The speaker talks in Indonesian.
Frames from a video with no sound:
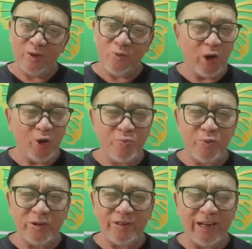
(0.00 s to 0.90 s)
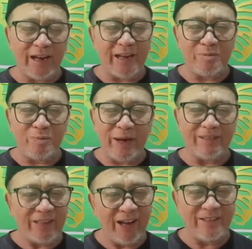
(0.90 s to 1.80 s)
walaupun tidak ada yang
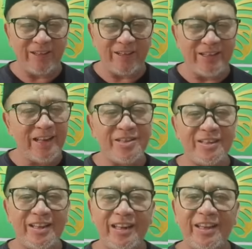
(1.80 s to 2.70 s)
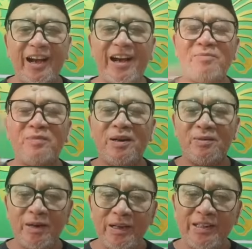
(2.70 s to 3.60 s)
membantahnya dia sendiri yang akan me,
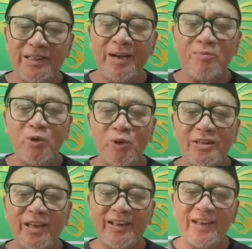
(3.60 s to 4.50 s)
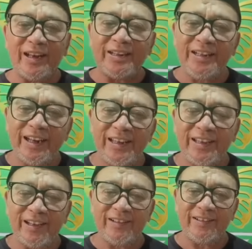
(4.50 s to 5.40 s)
dia mulutnya adalah
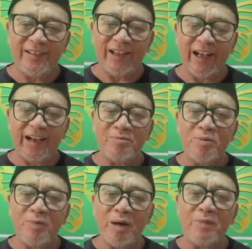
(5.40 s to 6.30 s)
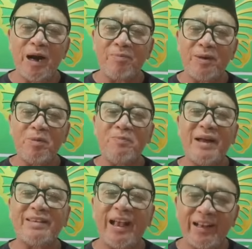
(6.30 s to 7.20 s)
dirinya akan mem, apa,
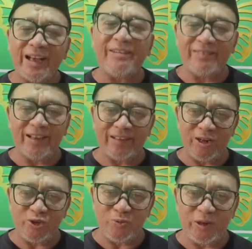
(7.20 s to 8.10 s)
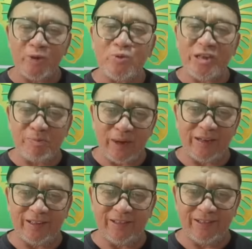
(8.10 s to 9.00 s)
membatalkannya tadi semua dengan
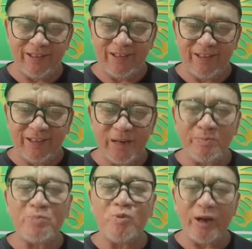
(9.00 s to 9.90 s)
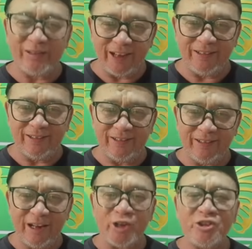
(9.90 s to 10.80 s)
ucapannya, dengan perbuatannya,
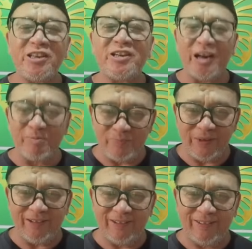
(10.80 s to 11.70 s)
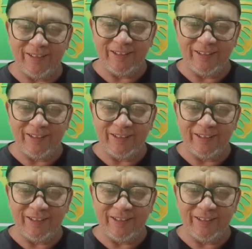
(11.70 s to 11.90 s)
dengan sikapnya.